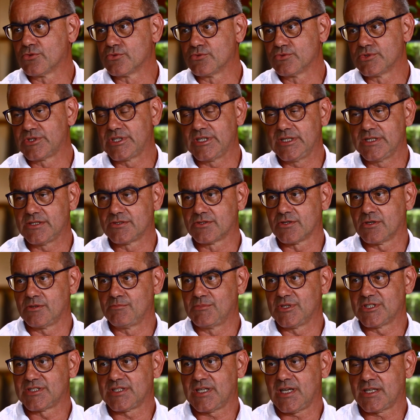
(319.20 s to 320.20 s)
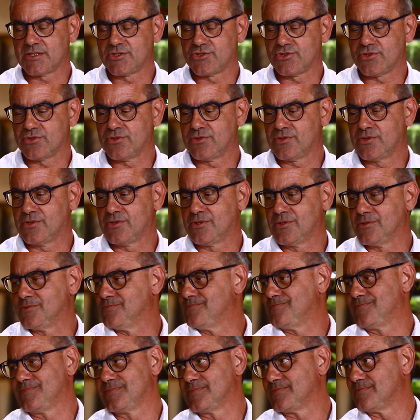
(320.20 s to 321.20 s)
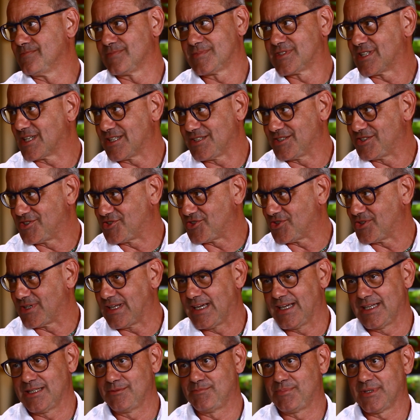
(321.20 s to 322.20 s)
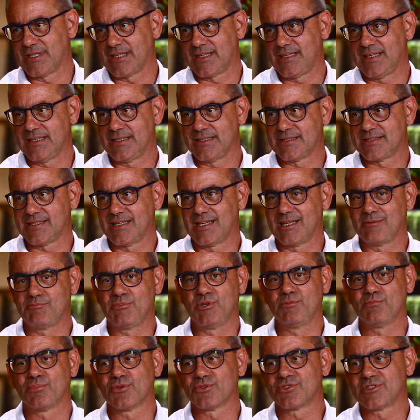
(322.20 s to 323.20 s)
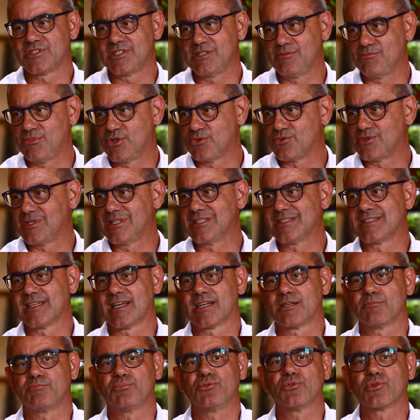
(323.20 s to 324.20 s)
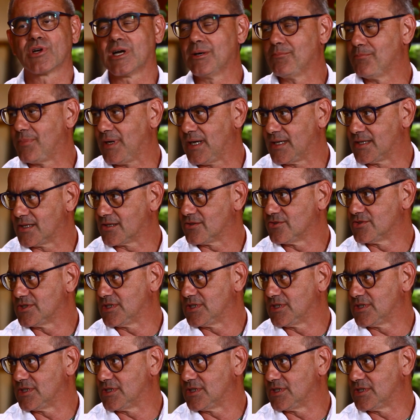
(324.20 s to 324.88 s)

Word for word: non utilizzo il messaggio mm, tradizionale perché sarebbe impossibile utilizzare più campane